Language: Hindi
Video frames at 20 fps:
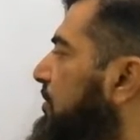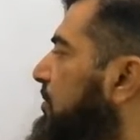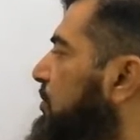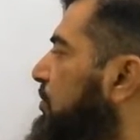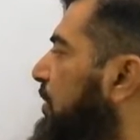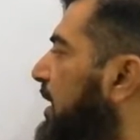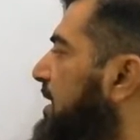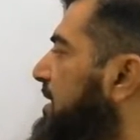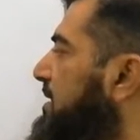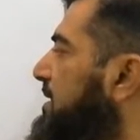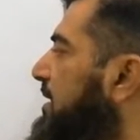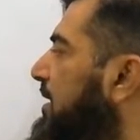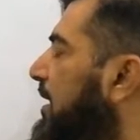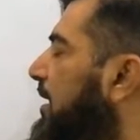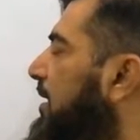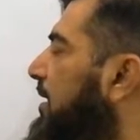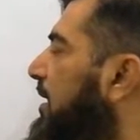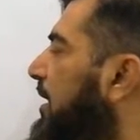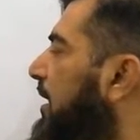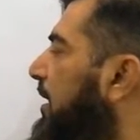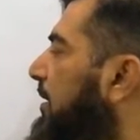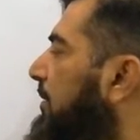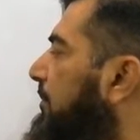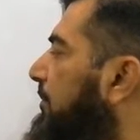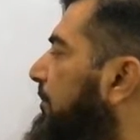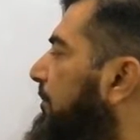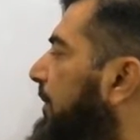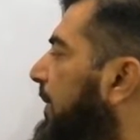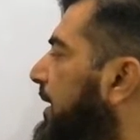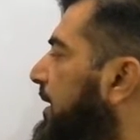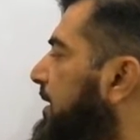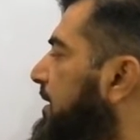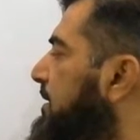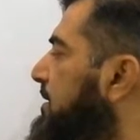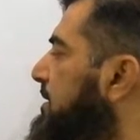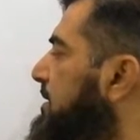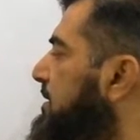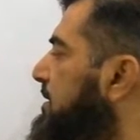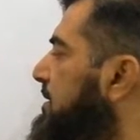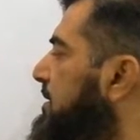तो आंसर आ गया
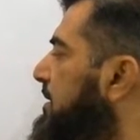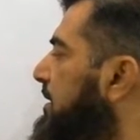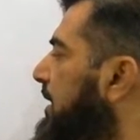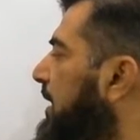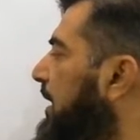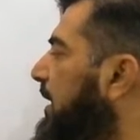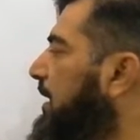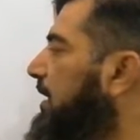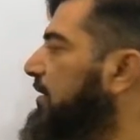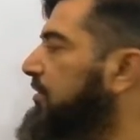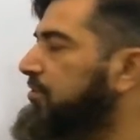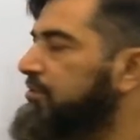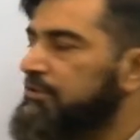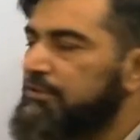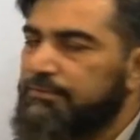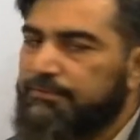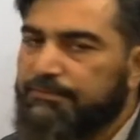माइनस एट